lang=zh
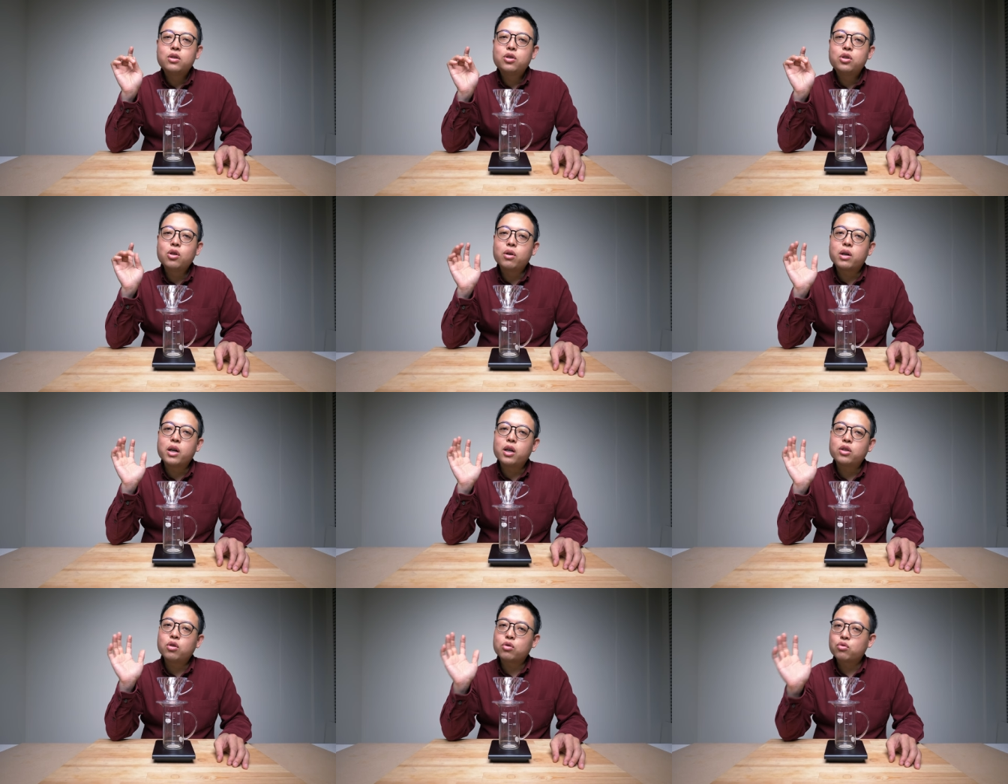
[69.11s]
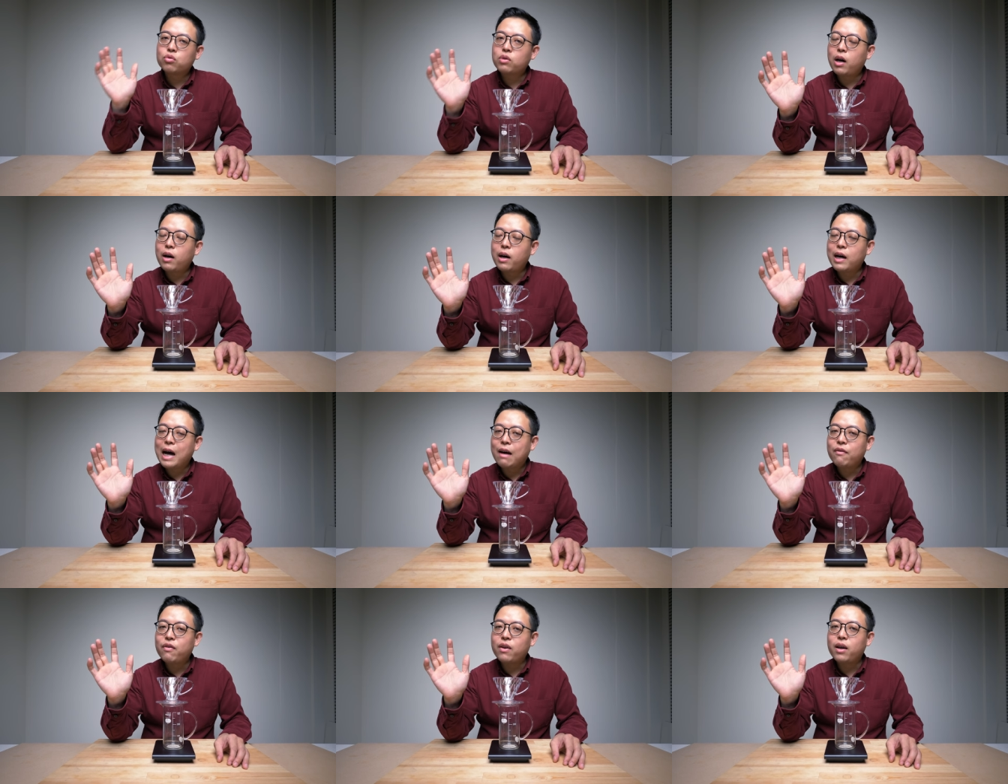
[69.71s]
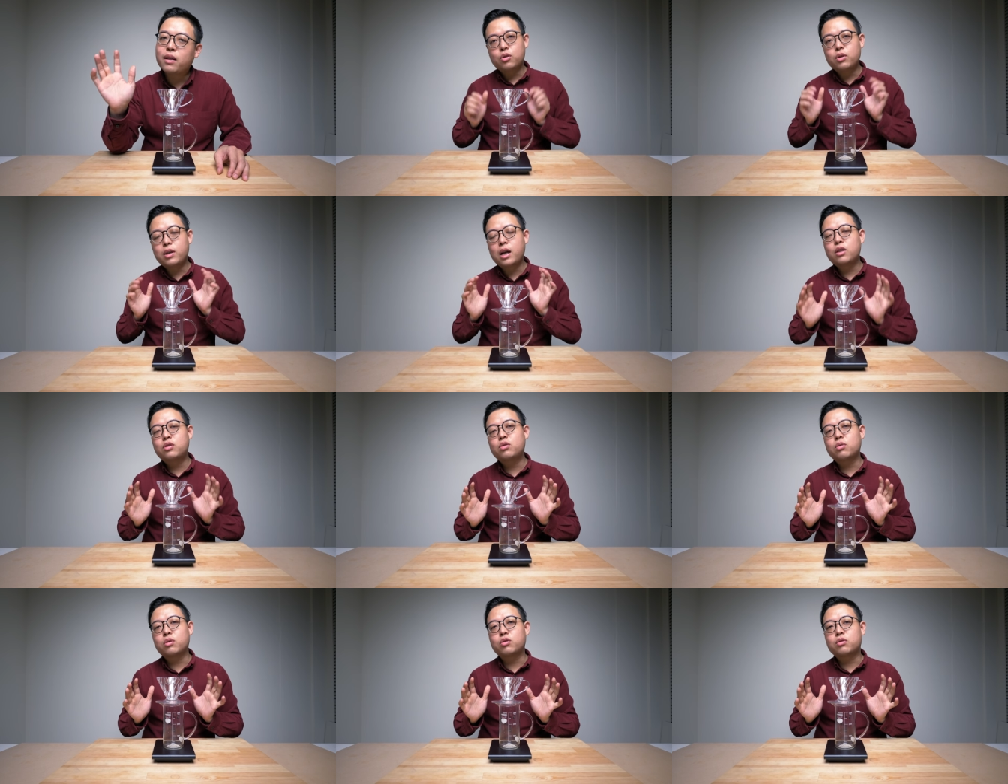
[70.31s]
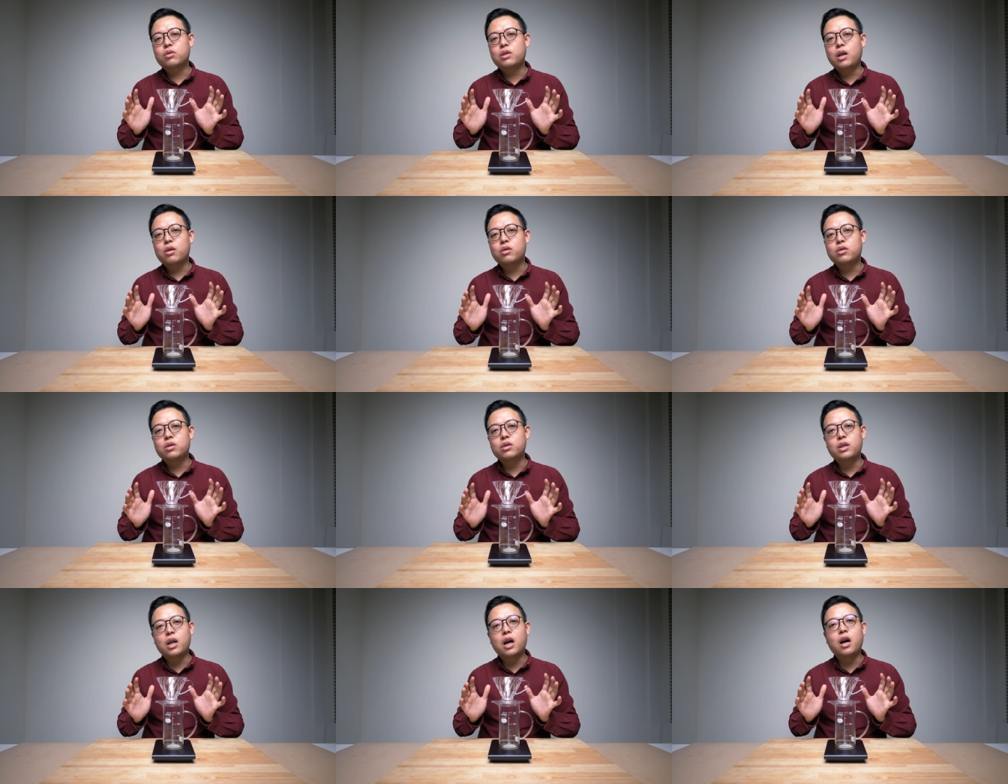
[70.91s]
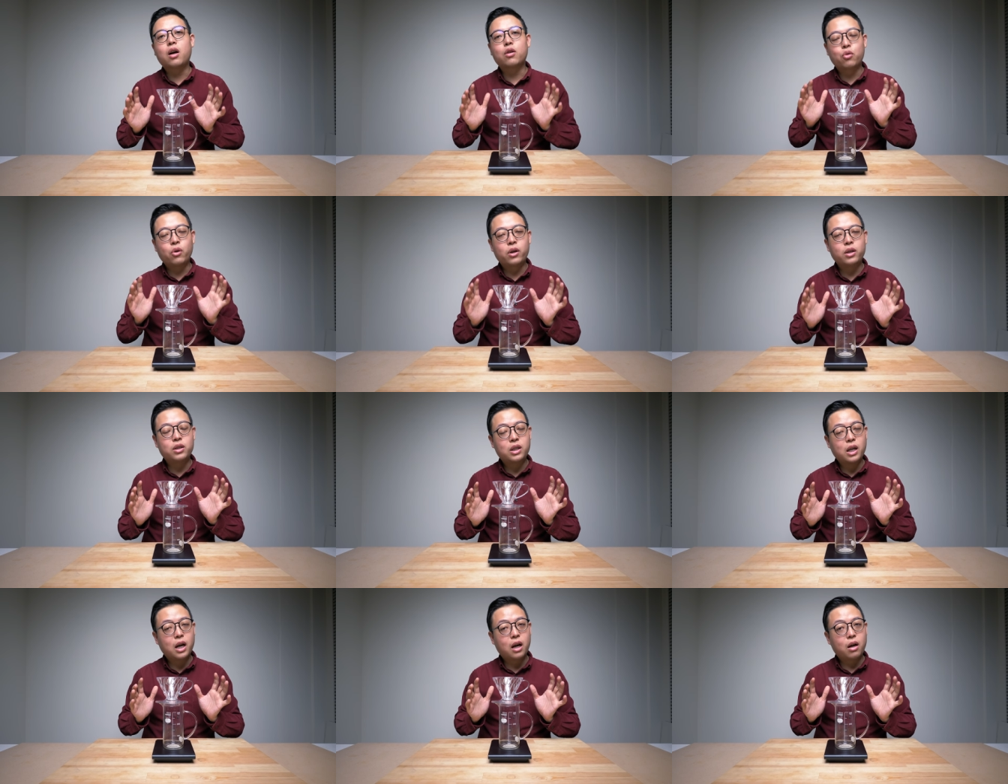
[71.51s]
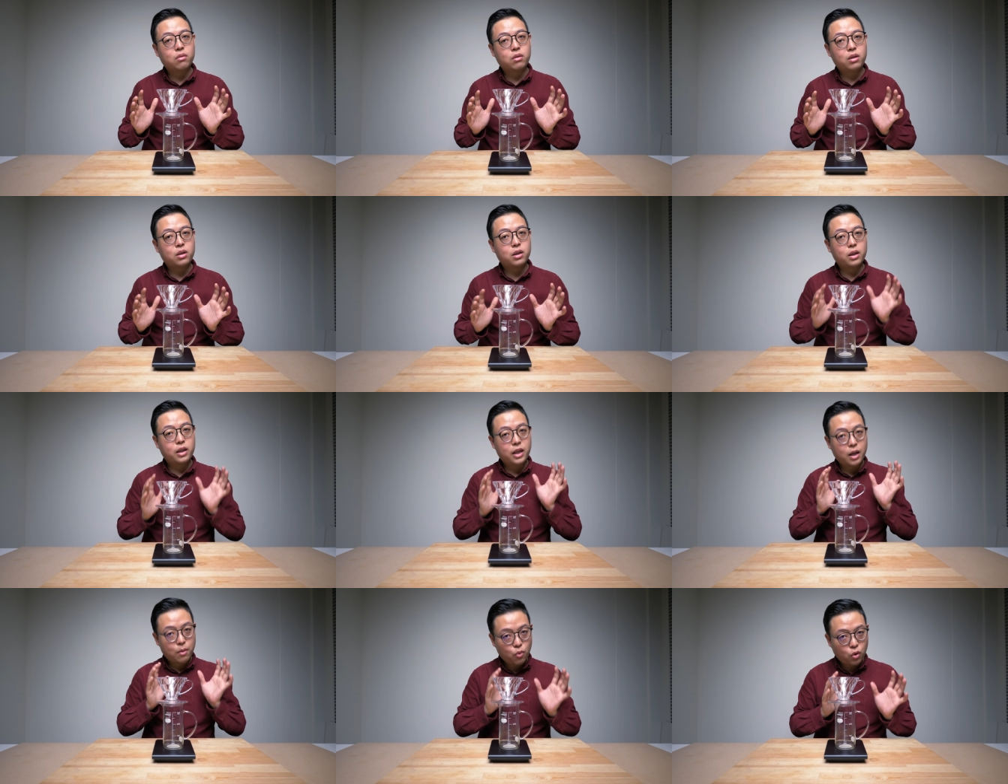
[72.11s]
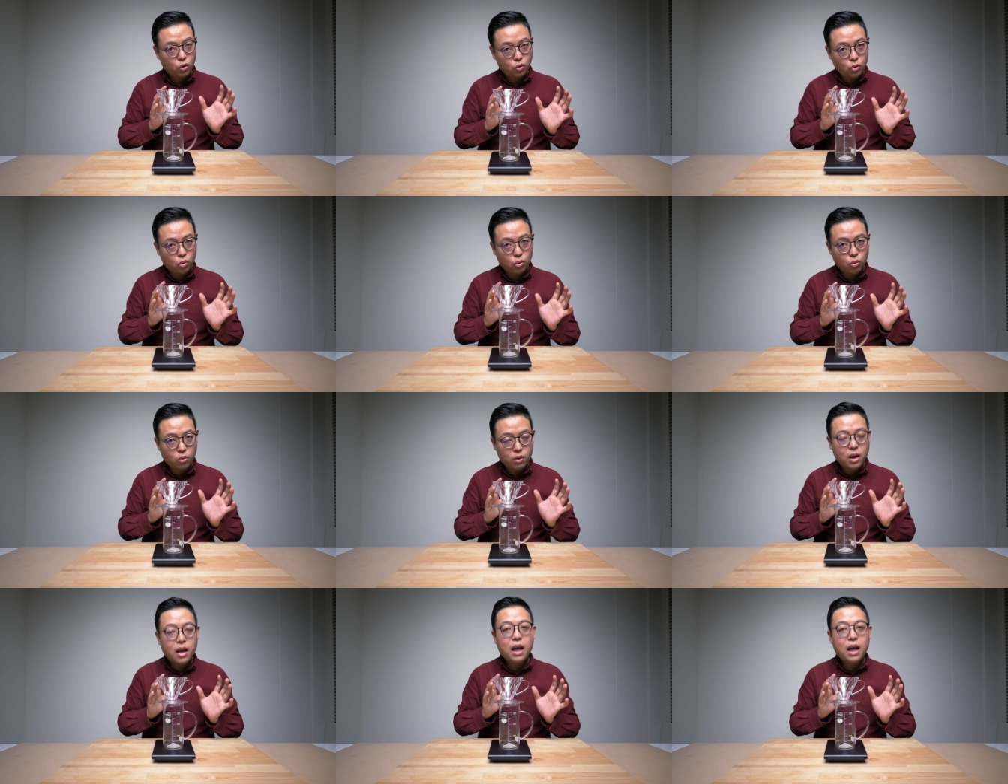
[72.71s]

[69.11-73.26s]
就可以冲出好咖啡，所以它的重点就在于是你要推敲你的研磨度，